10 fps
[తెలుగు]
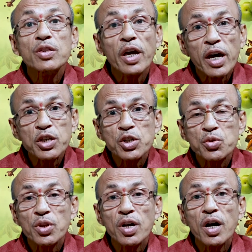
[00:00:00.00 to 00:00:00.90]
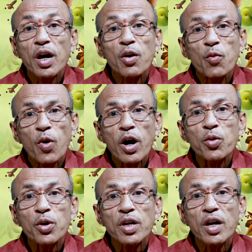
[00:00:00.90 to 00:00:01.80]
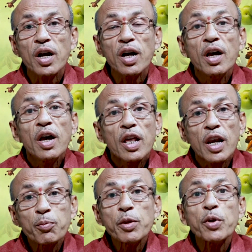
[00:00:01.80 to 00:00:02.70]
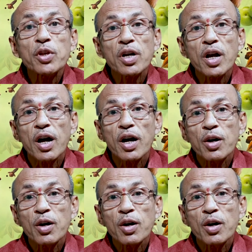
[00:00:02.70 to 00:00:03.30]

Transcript: తయారు చేసుకోదగ్గ వాడుకోదగ్గ లబ్ధి పొందదగ్గ